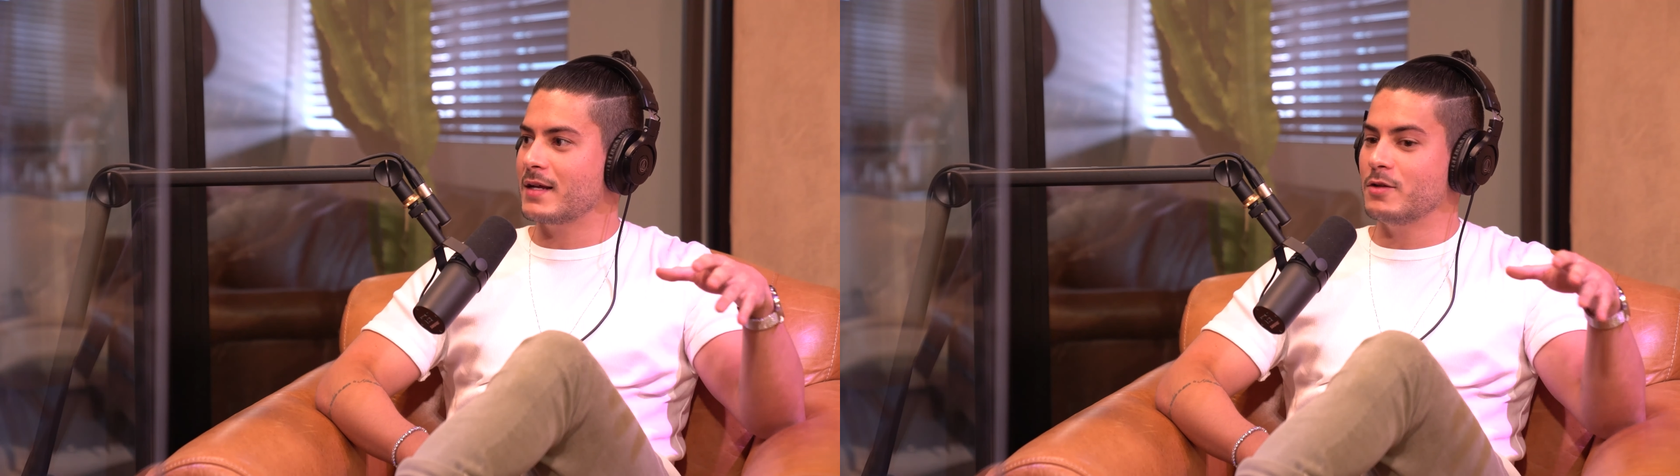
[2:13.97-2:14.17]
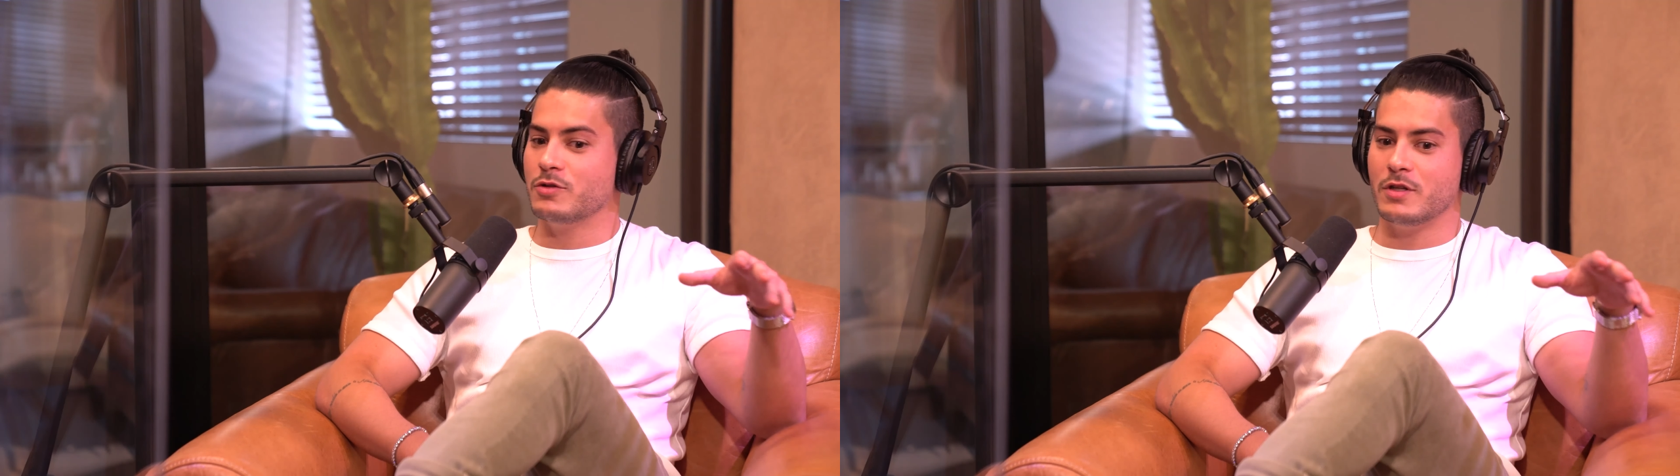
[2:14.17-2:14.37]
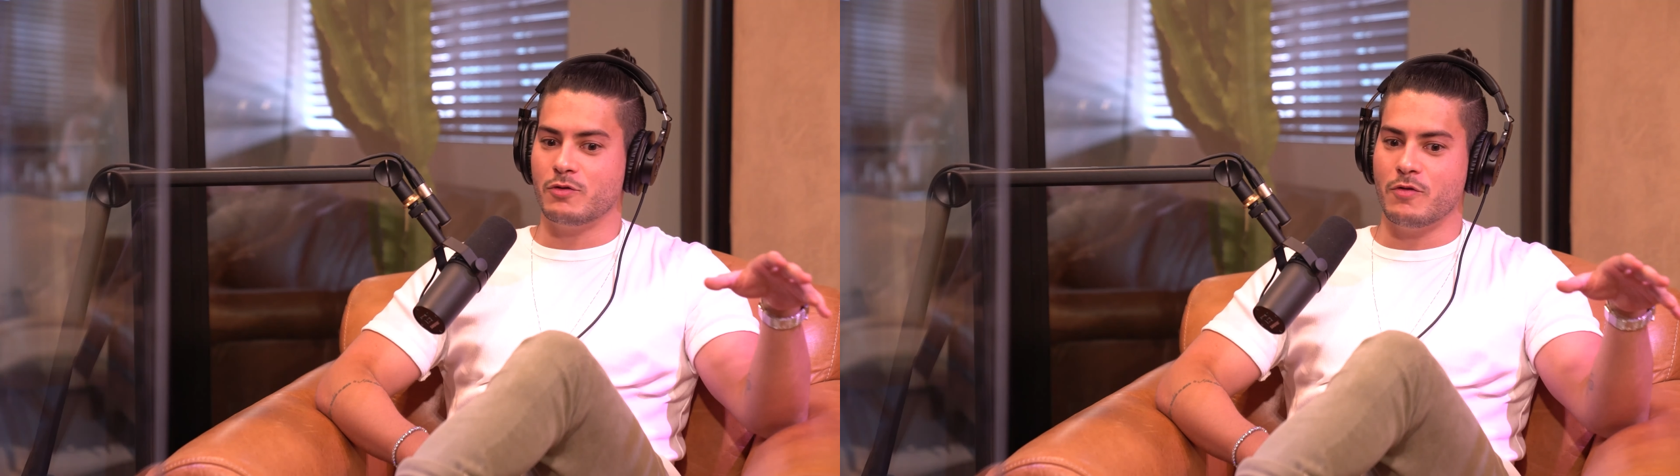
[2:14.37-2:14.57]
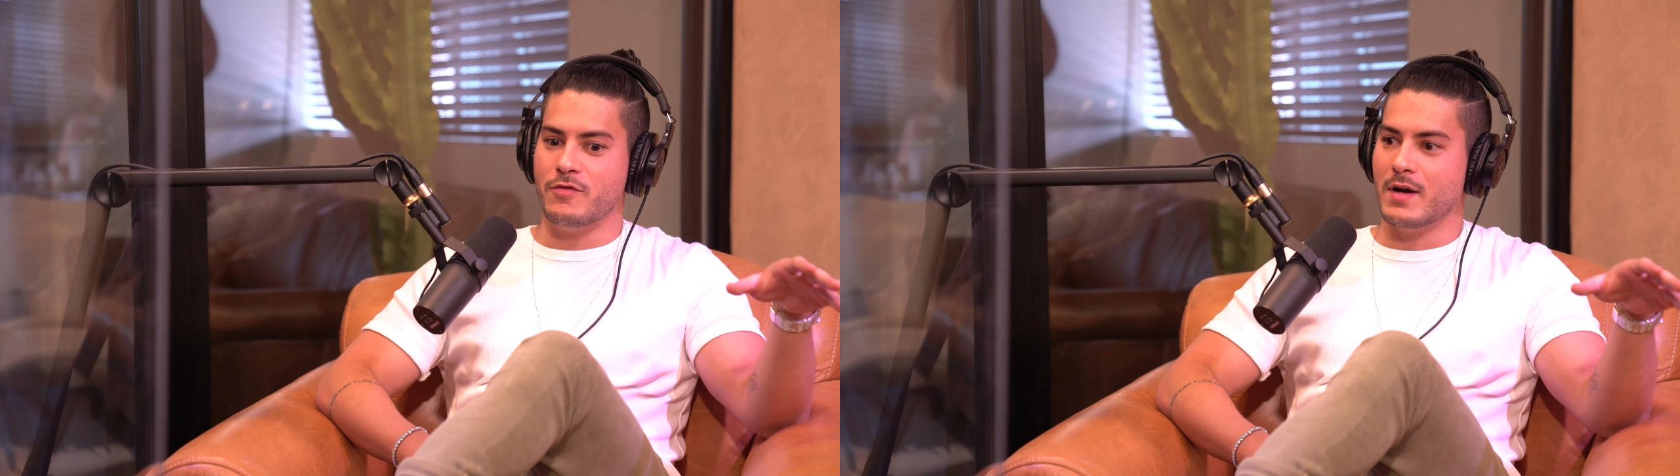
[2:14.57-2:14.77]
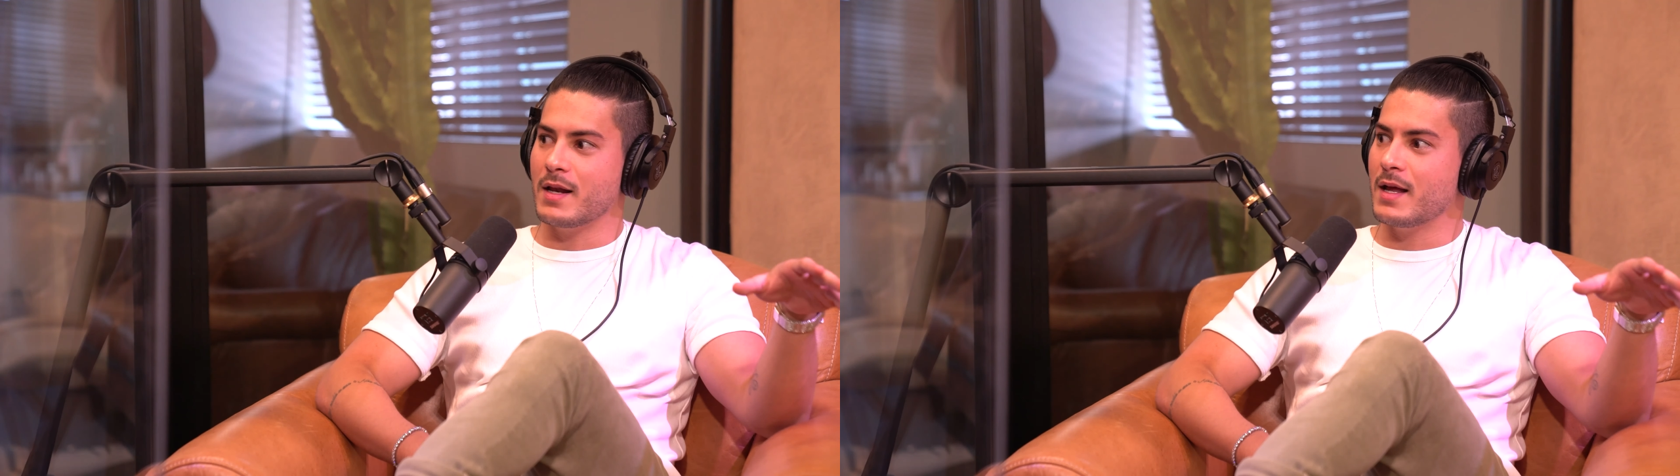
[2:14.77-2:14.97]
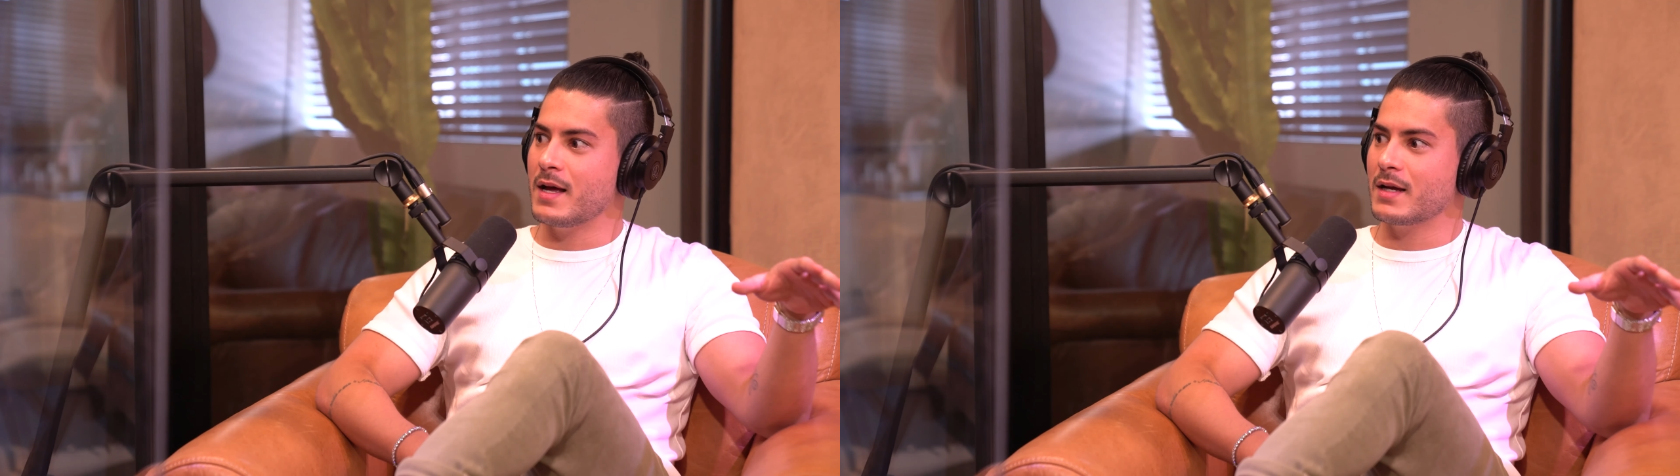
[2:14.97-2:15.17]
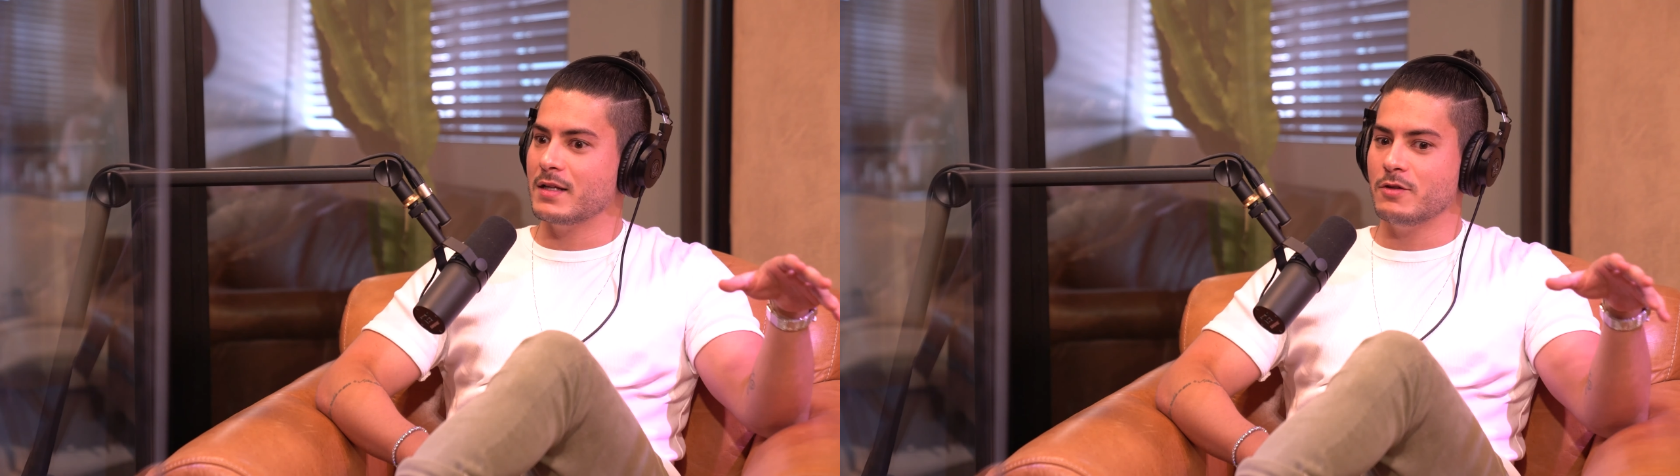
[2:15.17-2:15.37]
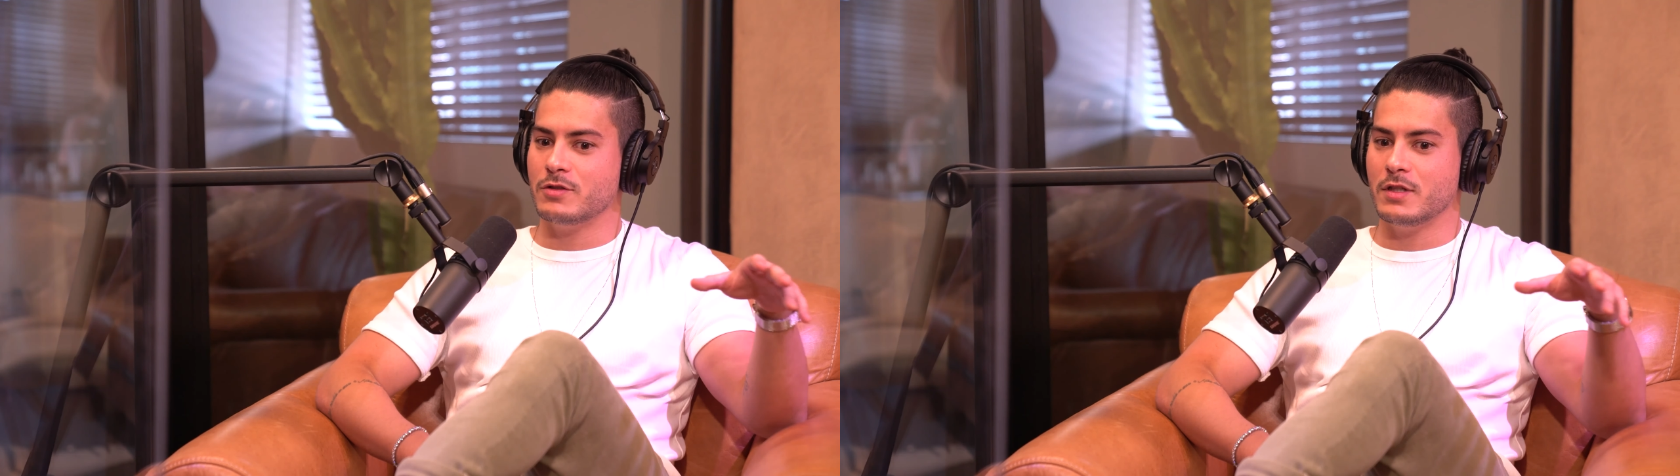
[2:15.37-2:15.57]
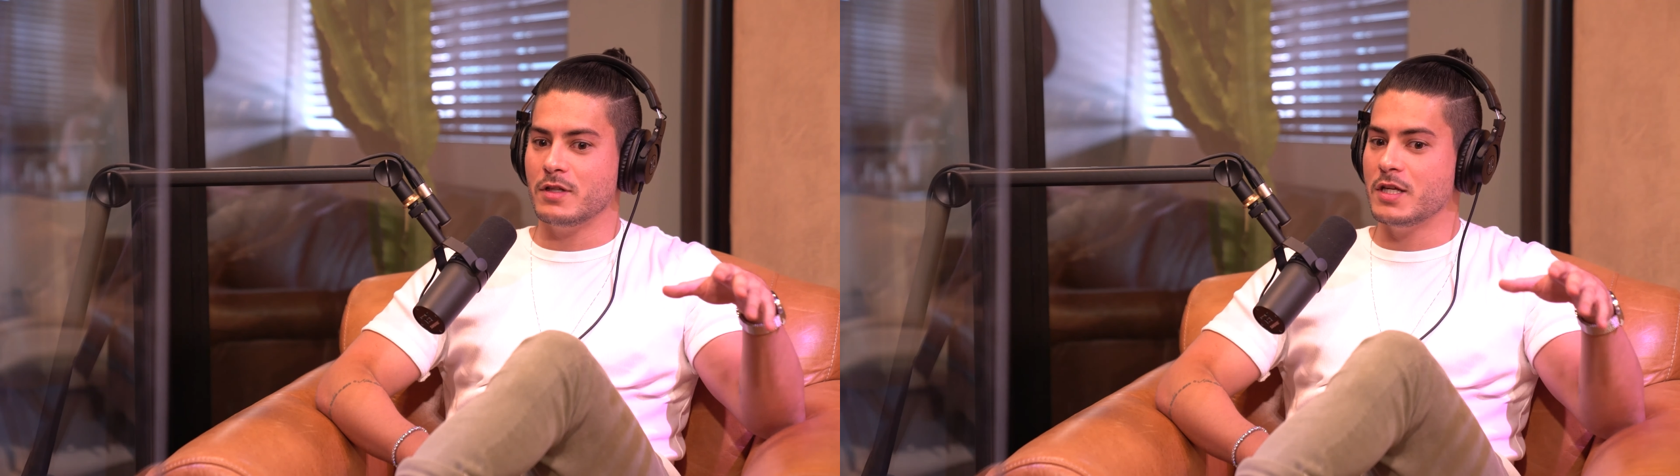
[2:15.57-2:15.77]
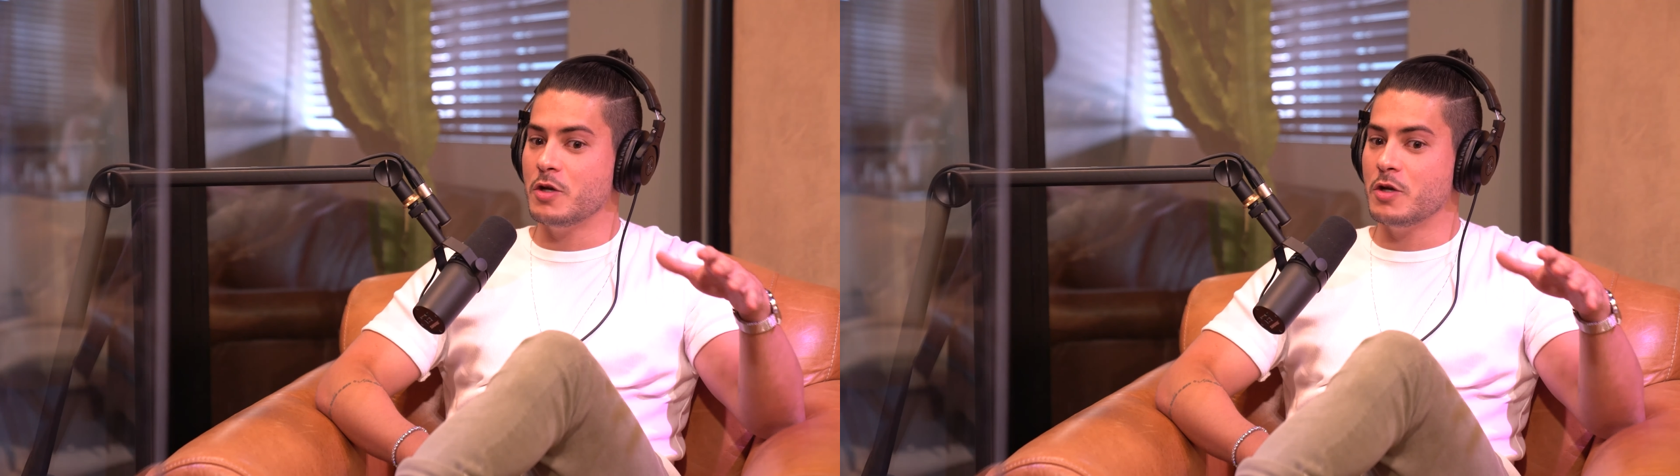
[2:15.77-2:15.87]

que Deus tentou falar, que Deus tent...